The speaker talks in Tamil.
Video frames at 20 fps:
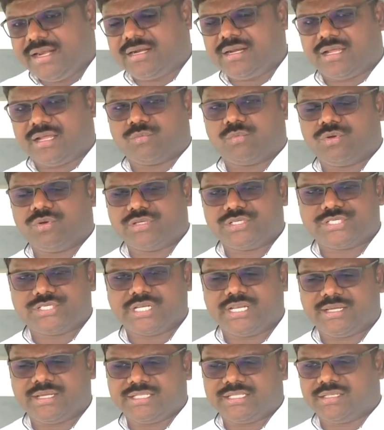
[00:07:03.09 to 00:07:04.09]
இருக்கலாம் ஒரு
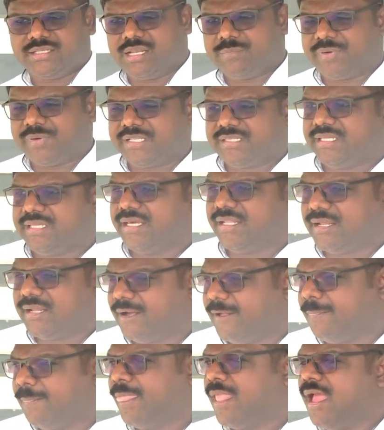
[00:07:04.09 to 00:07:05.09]
சில இதுல
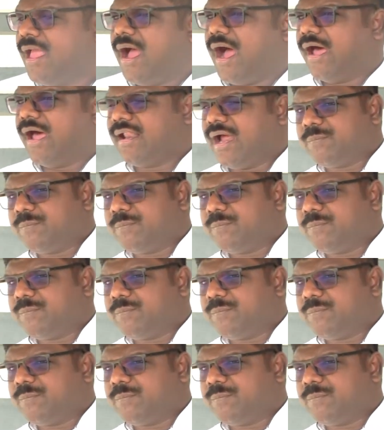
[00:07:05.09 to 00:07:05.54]
பாத்தீங்கன்னா அது